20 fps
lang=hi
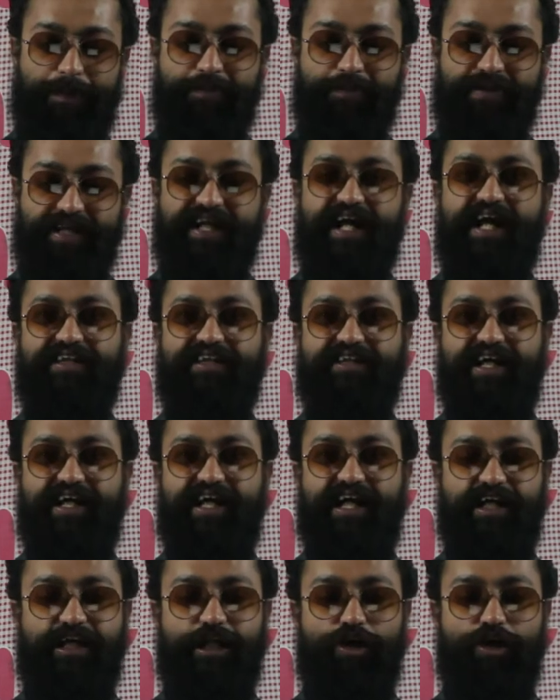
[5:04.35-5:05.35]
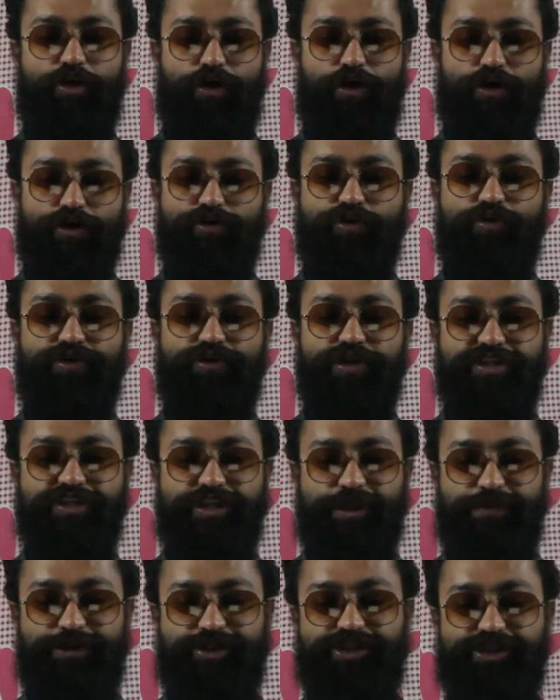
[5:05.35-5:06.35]
भी कहते हैं कि औरतों की
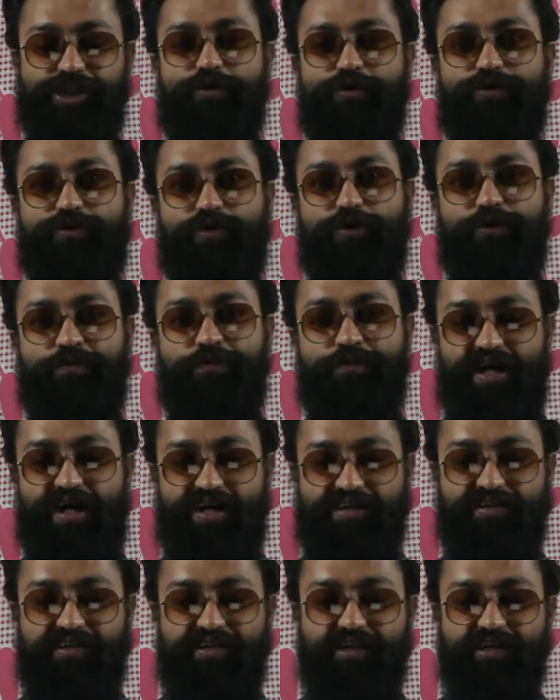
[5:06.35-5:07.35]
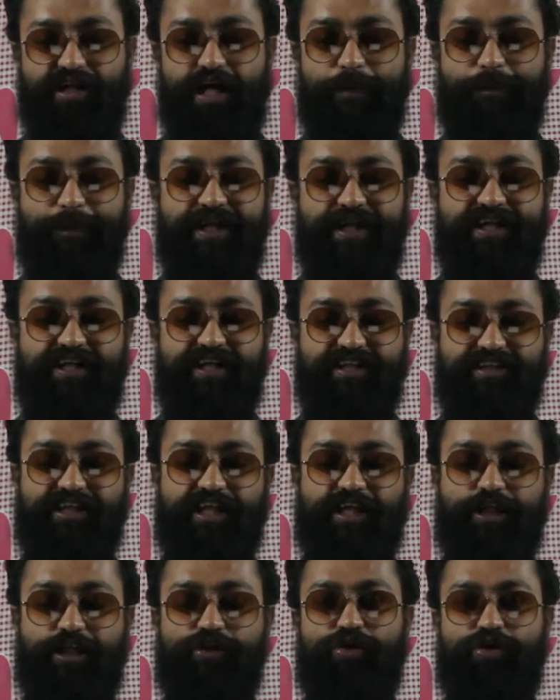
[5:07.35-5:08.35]
समस्याओं को मर्द अपने
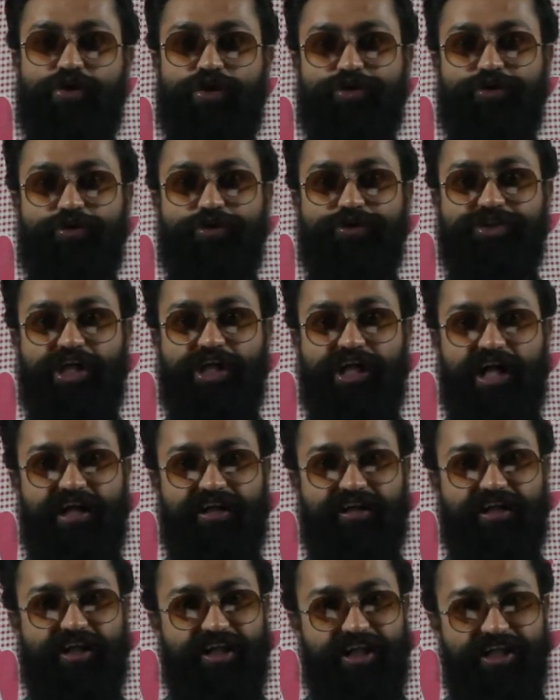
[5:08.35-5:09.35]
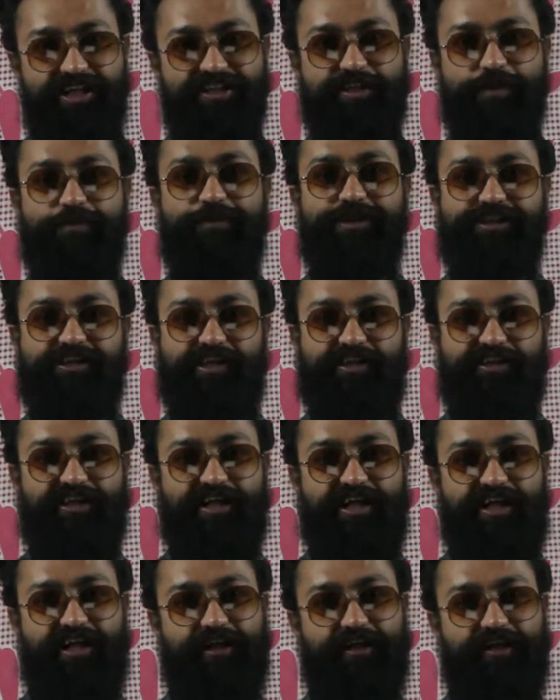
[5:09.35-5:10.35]
अंदर की औरत को जगाकर ही समझ
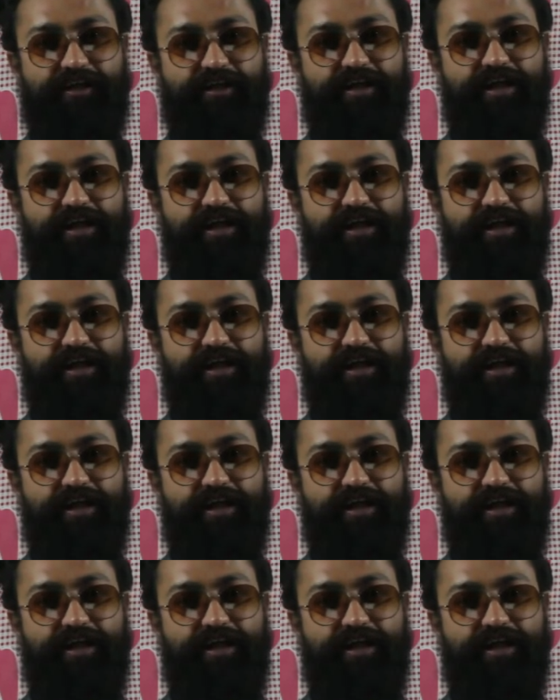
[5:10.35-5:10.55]
सकता है